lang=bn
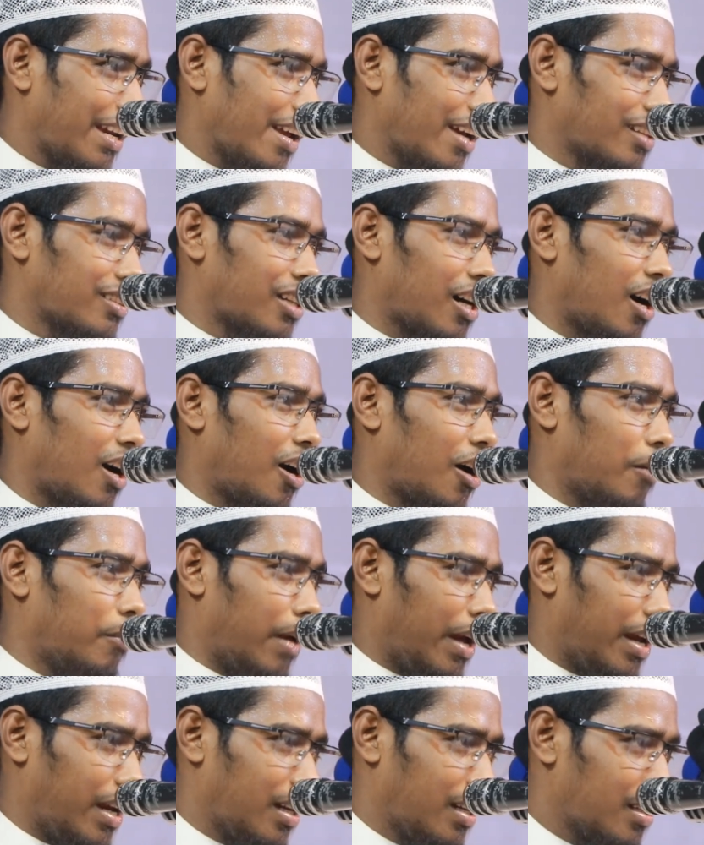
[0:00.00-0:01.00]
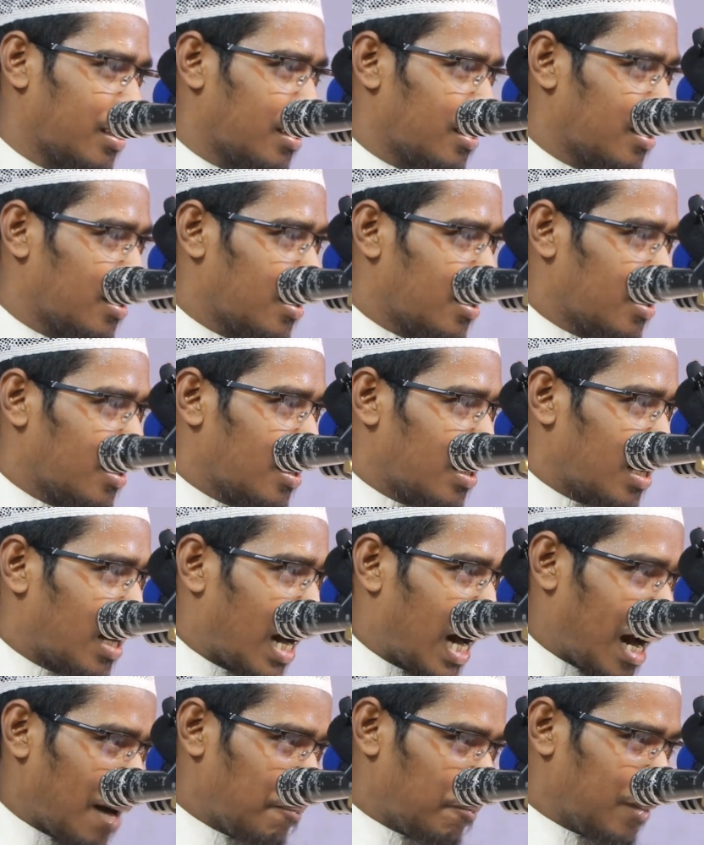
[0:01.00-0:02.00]
নিয়ে যাওয়া হবে
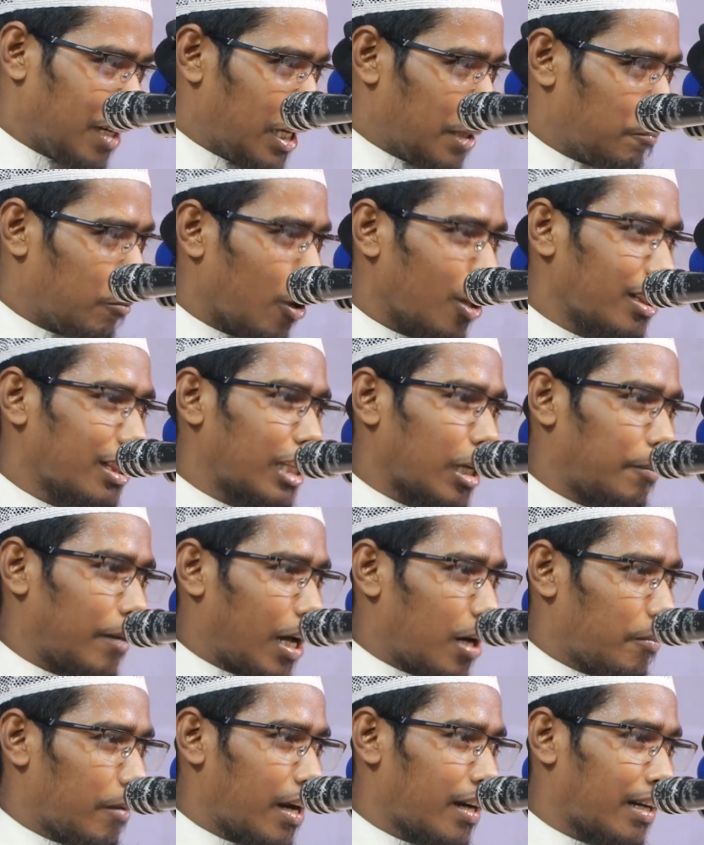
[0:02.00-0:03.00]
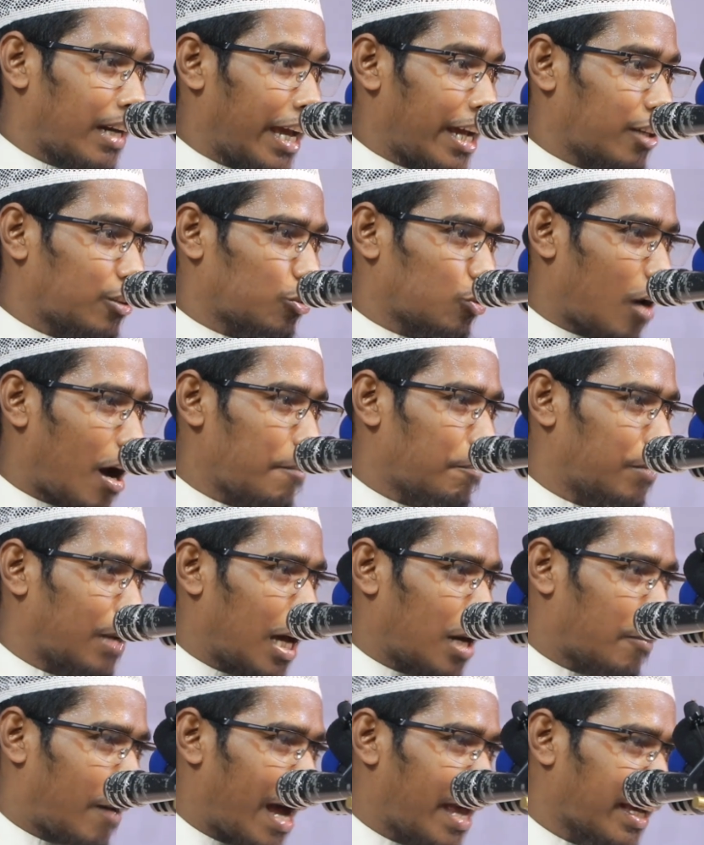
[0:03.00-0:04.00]
আপনি বলতে পারবেন না একটু
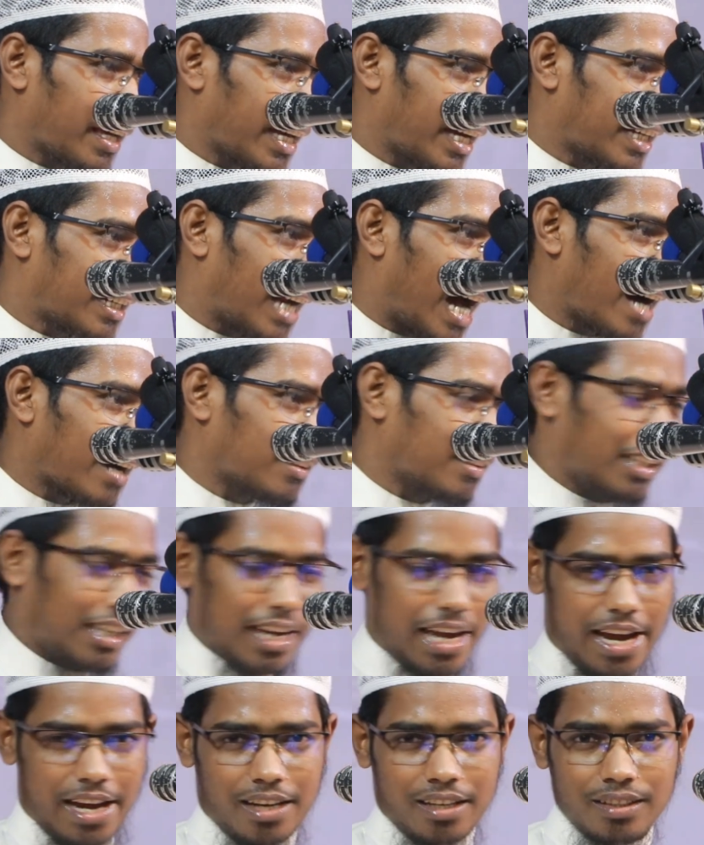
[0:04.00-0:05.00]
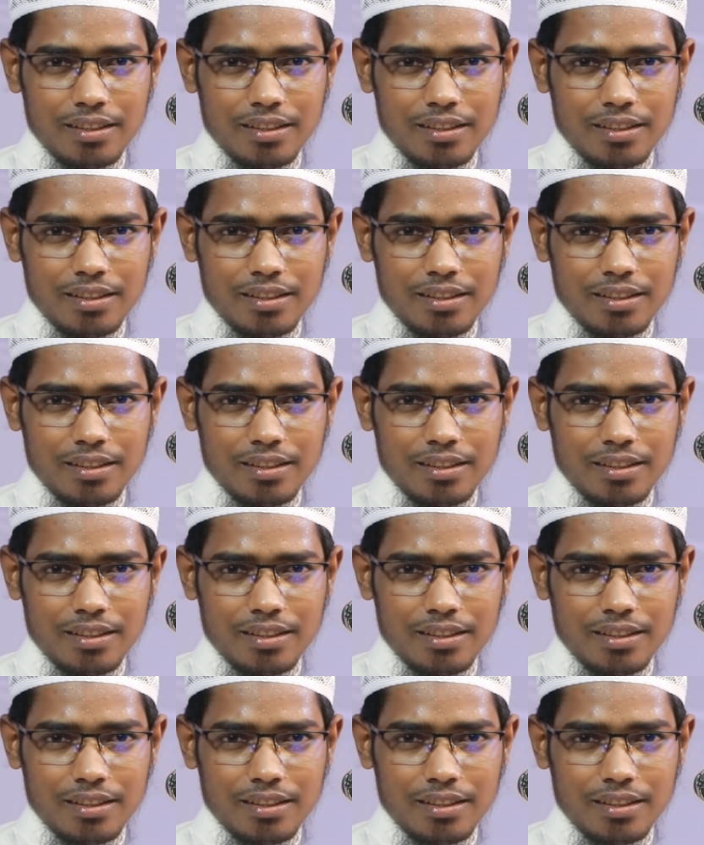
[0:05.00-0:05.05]
আপনার ভাইকে ডাক দিয়ে